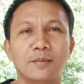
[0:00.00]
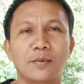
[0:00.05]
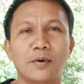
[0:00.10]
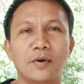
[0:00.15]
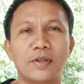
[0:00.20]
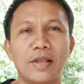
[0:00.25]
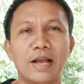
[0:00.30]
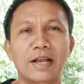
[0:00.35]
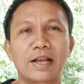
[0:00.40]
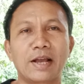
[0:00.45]
พ
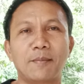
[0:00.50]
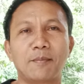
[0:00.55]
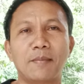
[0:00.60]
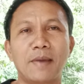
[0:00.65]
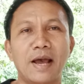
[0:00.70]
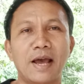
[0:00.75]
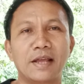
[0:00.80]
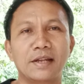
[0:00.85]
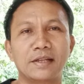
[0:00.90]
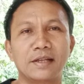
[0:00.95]
อยักษ์กลับ
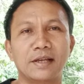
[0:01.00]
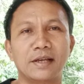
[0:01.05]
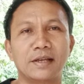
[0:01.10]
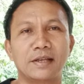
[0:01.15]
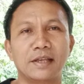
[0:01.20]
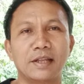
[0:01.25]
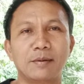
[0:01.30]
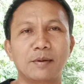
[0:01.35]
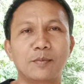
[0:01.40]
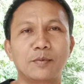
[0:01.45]
มาเนี่ย
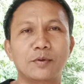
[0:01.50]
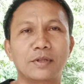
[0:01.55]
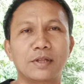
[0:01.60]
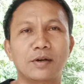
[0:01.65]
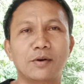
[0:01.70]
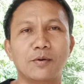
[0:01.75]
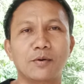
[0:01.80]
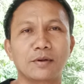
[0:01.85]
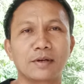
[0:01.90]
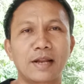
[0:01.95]
เห็นพระพุทธ
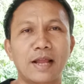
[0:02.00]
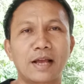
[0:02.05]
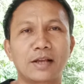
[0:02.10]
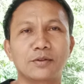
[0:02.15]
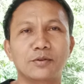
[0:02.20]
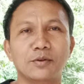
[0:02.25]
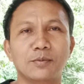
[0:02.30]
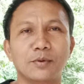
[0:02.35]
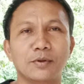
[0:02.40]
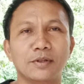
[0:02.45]
องค์นั่ง
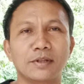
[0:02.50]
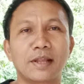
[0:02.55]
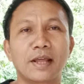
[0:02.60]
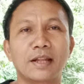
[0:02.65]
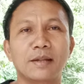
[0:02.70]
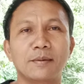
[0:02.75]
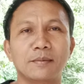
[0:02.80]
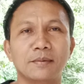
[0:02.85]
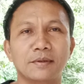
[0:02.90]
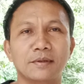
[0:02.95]
อยู่บน
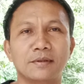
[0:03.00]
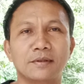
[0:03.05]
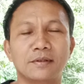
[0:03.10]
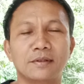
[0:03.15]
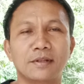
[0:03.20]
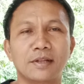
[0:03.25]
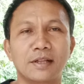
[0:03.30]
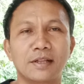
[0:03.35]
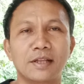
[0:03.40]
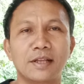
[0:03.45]
แท่น
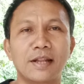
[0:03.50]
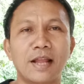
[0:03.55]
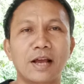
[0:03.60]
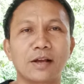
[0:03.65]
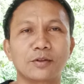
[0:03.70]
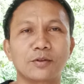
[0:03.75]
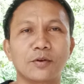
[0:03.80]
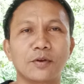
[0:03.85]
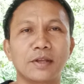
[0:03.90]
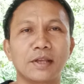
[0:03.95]
ที่นั่
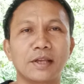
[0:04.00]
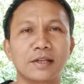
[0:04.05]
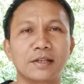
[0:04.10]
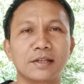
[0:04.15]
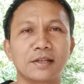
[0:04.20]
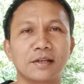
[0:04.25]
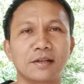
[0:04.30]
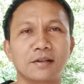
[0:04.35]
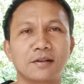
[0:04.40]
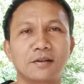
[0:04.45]
งตัวเอง
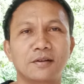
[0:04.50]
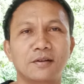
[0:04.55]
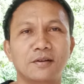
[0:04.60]
เนี่ย